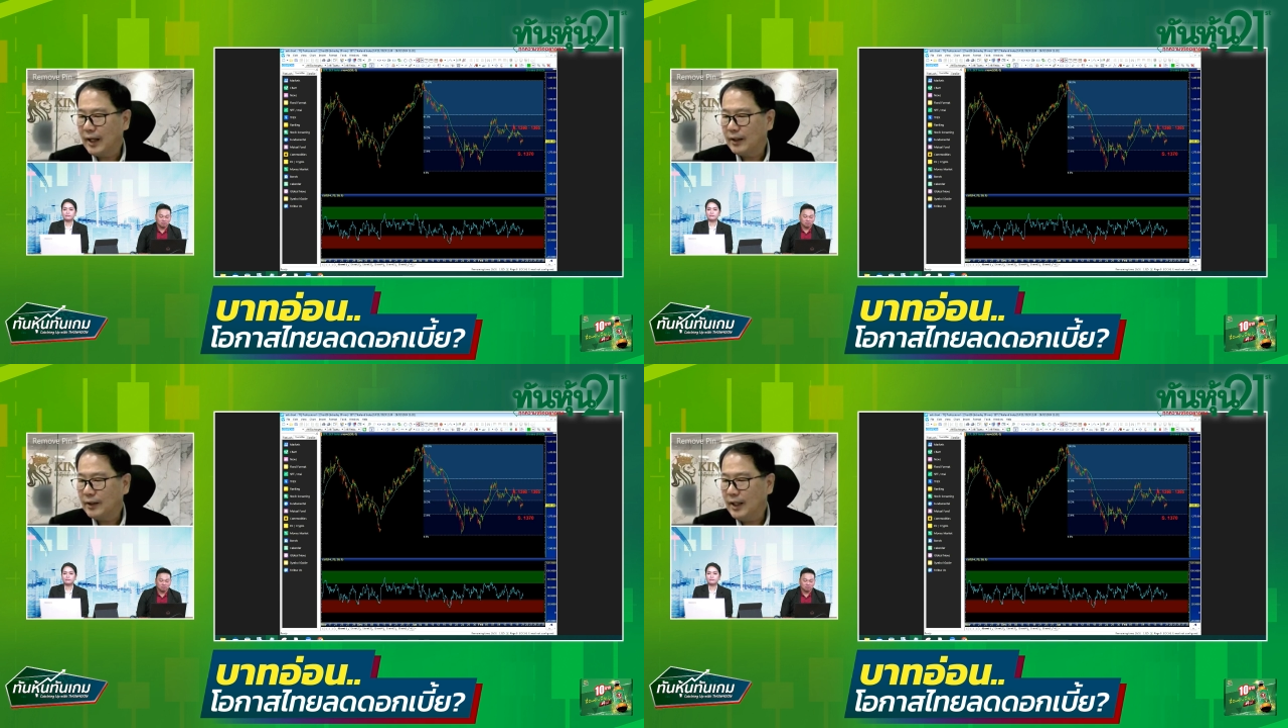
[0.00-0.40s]
น
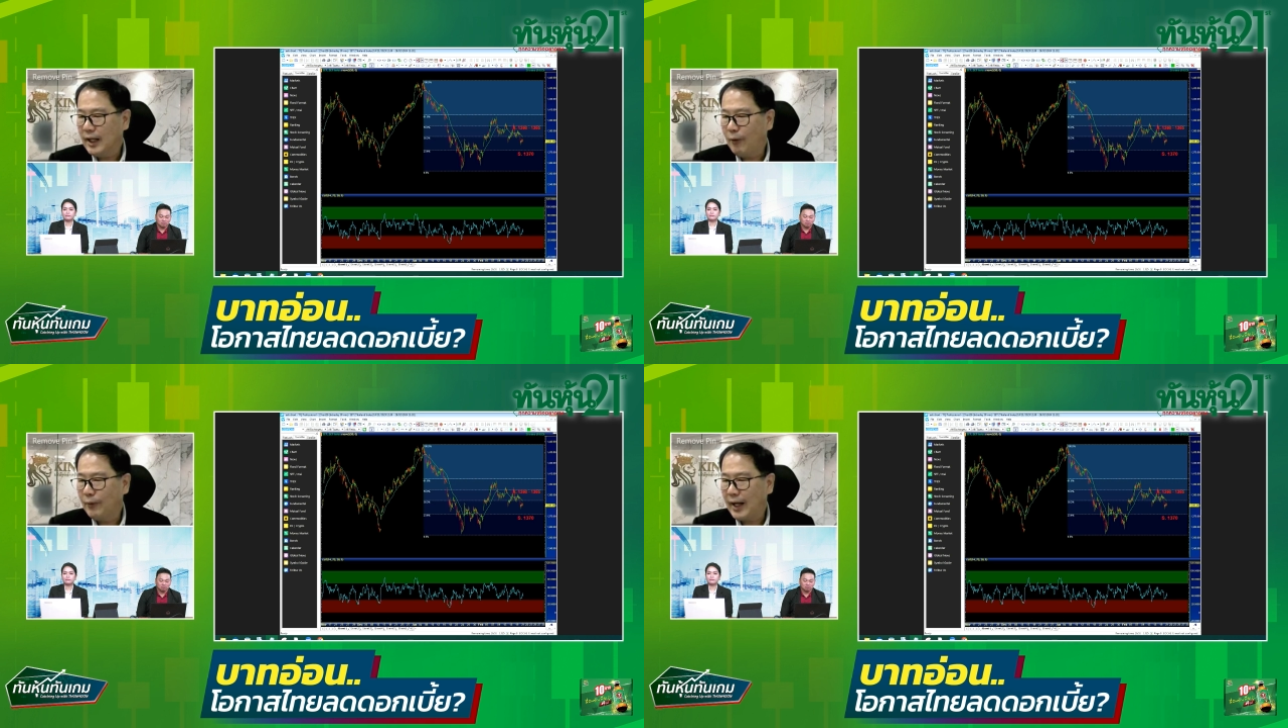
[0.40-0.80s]
นี้ที่
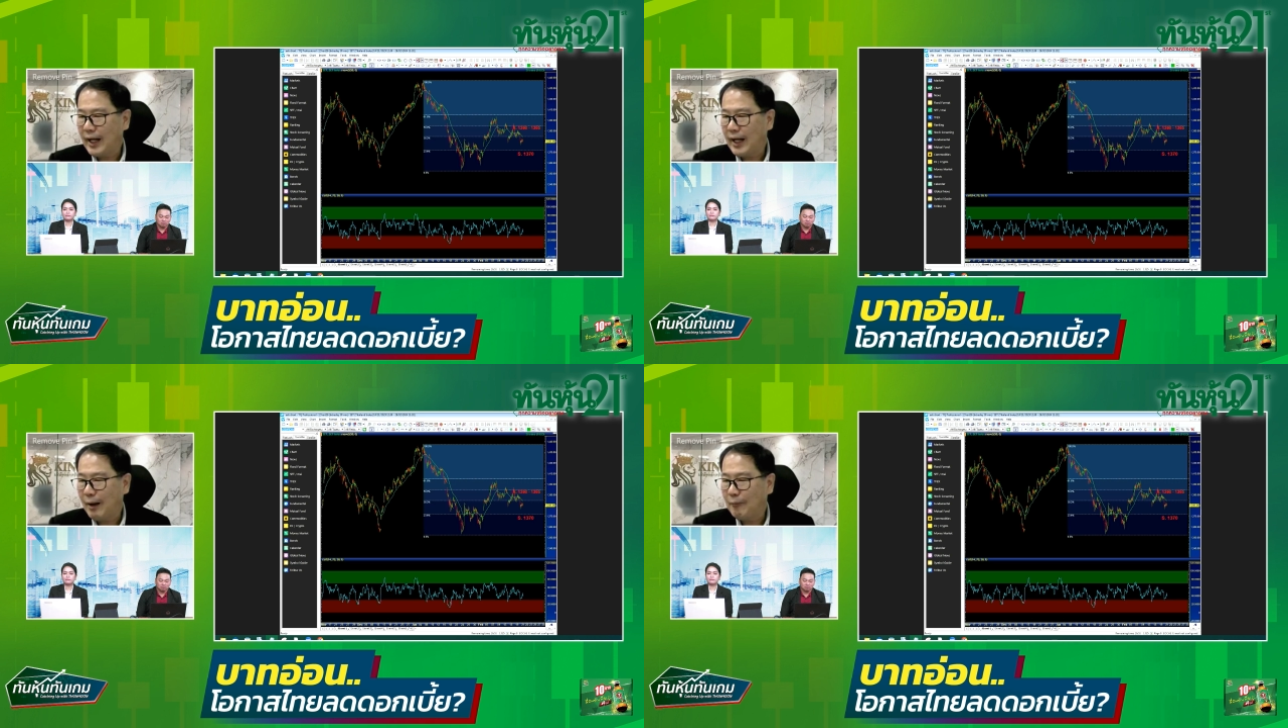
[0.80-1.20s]
เราแนะ
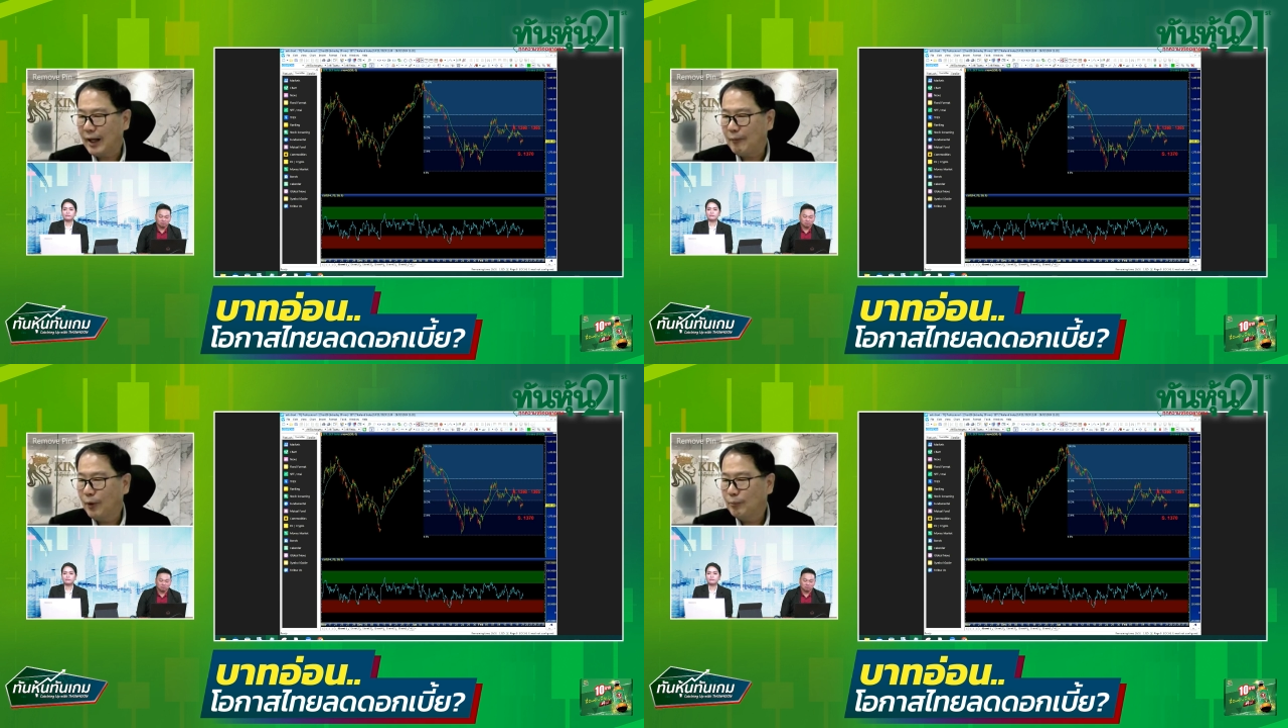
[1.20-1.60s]
นำมา
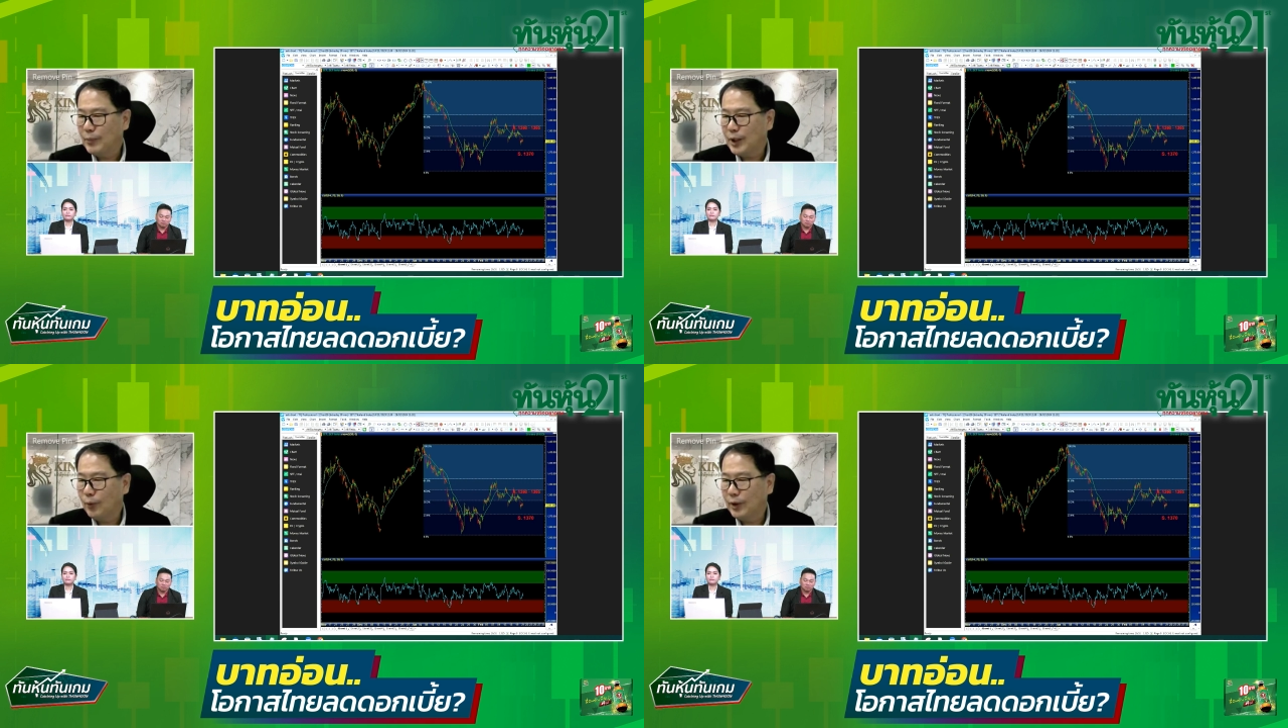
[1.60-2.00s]
นะครับเรา
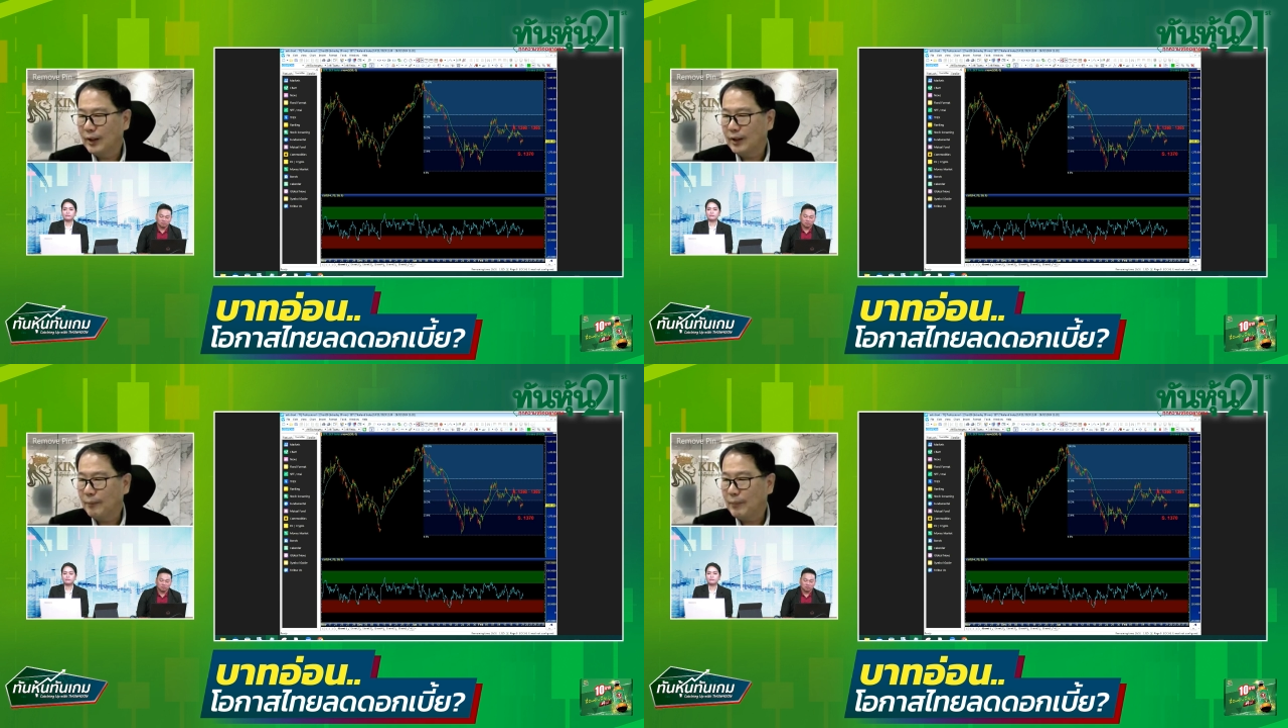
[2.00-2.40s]
มีตัวห
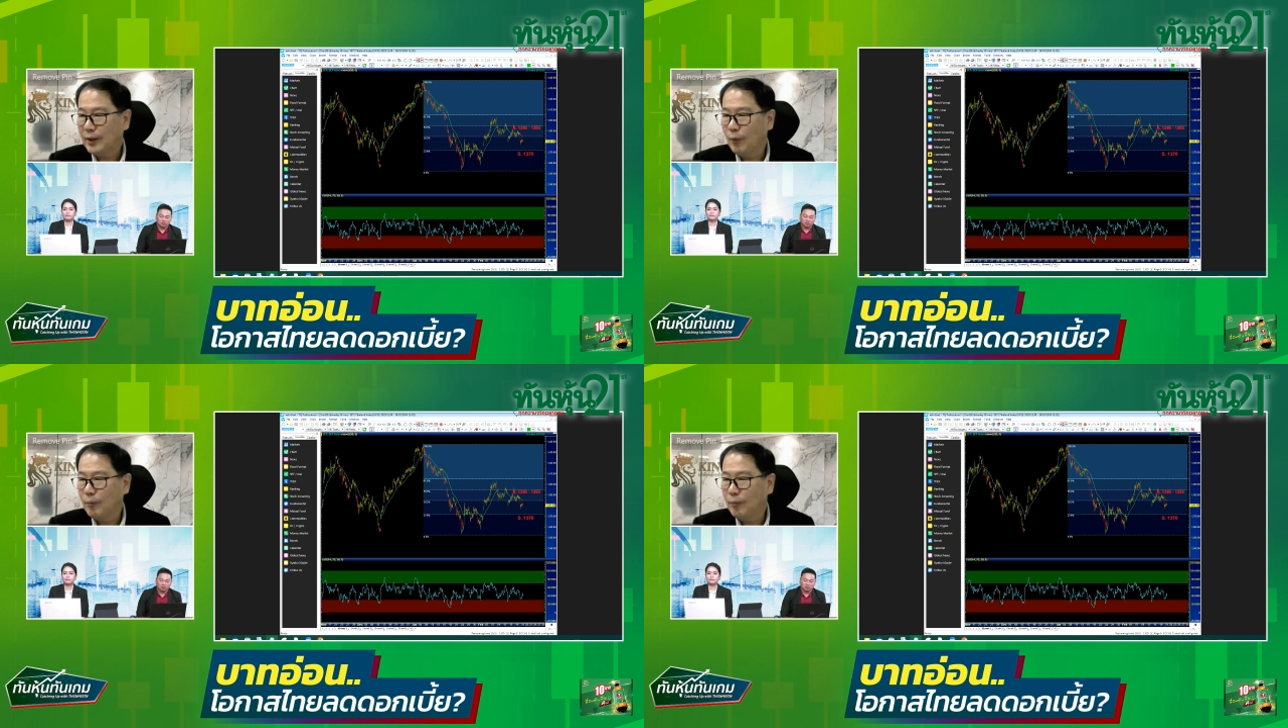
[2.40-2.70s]
นึ่งในใน